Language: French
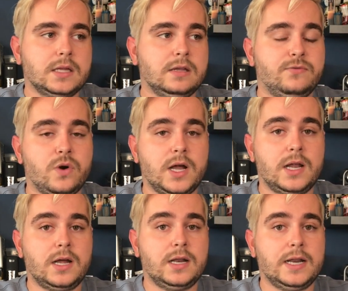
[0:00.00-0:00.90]
Des
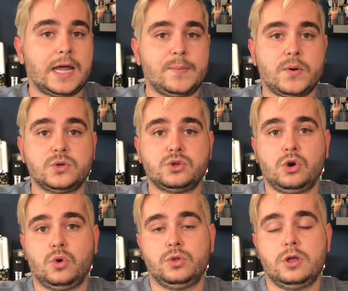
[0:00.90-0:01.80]
fois, les réponses que
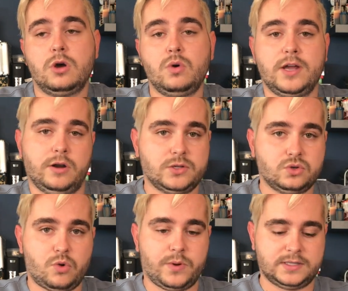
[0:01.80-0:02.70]
l'on a ou les
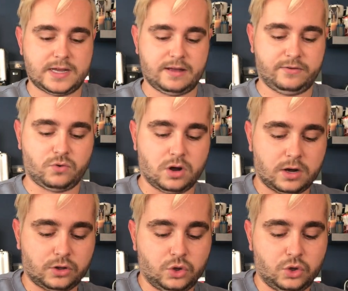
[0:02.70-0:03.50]
connaissances qu'on pensait avoir